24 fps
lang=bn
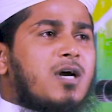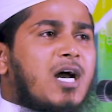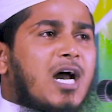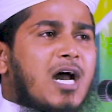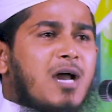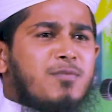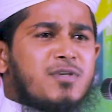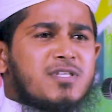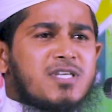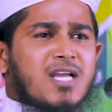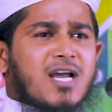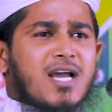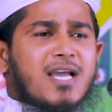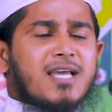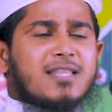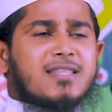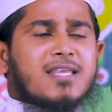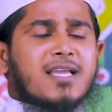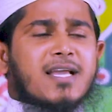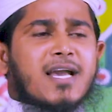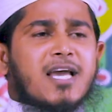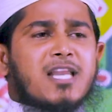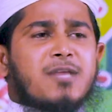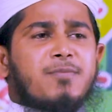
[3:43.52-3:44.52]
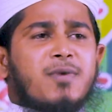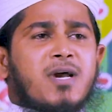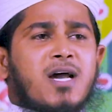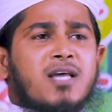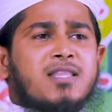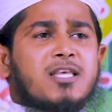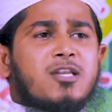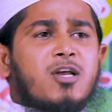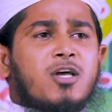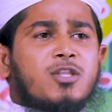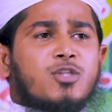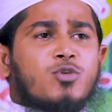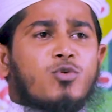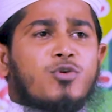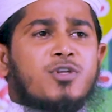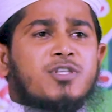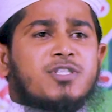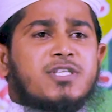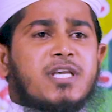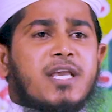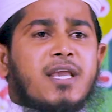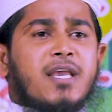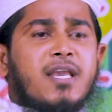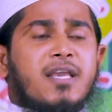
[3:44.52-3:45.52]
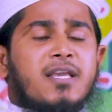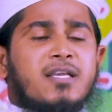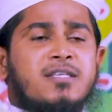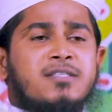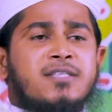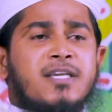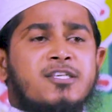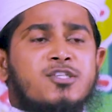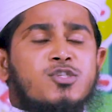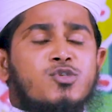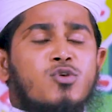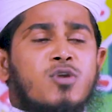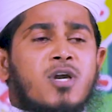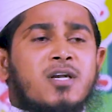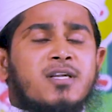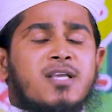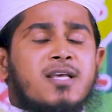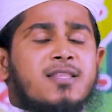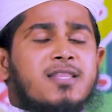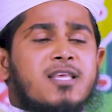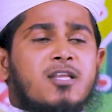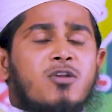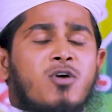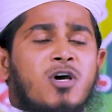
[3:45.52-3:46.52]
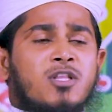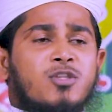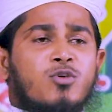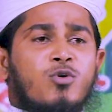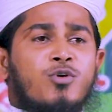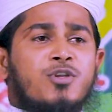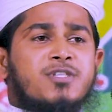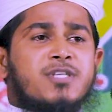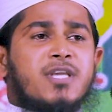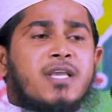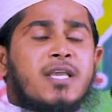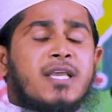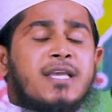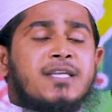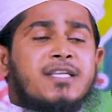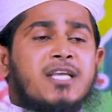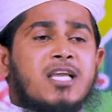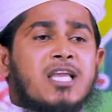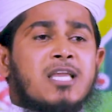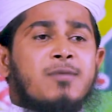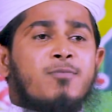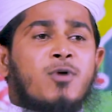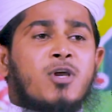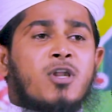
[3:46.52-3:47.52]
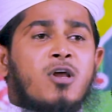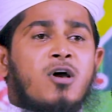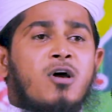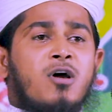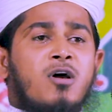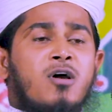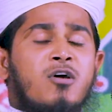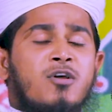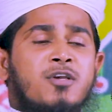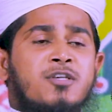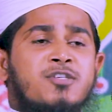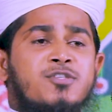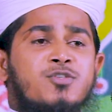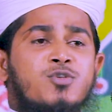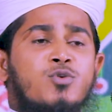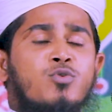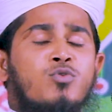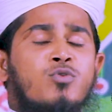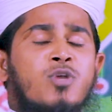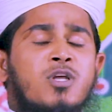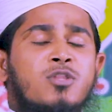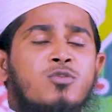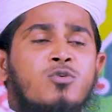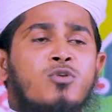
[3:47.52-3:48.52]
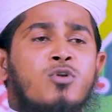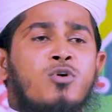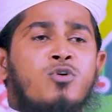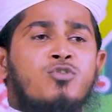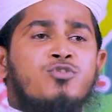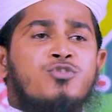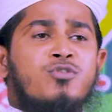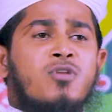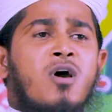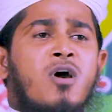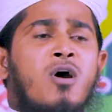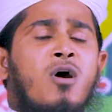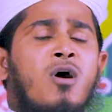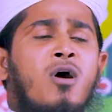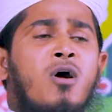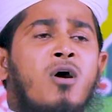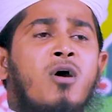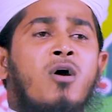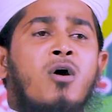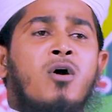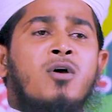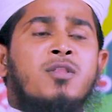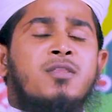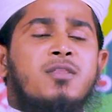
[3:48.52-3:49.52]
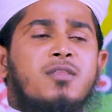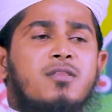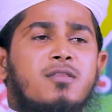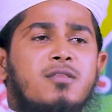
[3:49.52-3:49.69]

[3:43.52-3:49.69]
আমি যে আয়াতে কারিমা তেলাওয়াত করেছি যে সুরাটা তেলাওয়াত করেছি এটাকে বলা হয় সুরাতুল হজরত